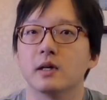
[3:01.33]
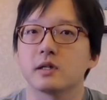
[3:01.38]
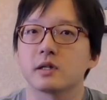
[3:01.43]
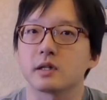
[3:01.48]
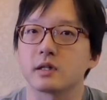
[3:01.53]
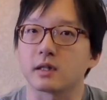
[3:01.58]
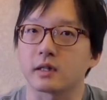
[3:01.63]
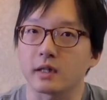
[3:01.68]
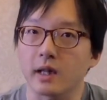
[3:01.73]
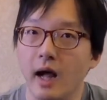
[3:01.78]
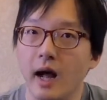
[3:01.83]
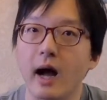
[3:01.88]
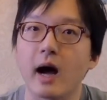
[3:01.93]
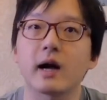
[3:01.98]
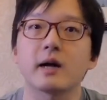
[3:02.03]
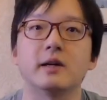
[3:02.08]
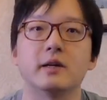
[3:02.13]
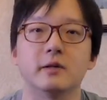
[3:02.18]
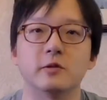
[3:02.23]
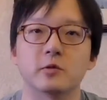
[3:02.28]
是
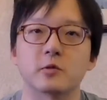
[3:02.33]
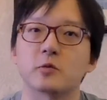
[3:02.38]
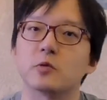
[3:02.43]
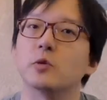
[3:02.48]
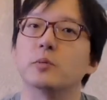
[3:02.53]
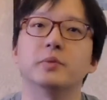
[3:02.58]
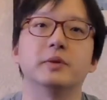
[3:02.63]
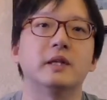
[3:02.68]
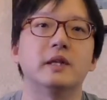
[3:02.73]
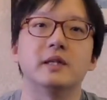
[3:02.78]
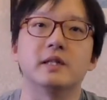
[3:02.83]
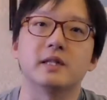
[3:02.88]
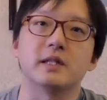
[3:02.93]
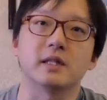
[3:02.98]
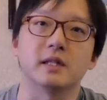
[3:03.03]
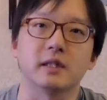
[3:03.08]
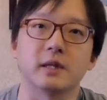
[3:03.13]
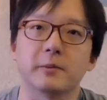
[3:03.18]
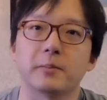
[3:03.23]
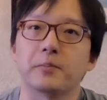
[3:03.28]
他人所不能
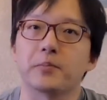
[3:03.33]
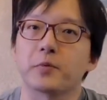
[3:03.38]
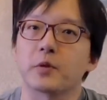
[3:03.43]
及的。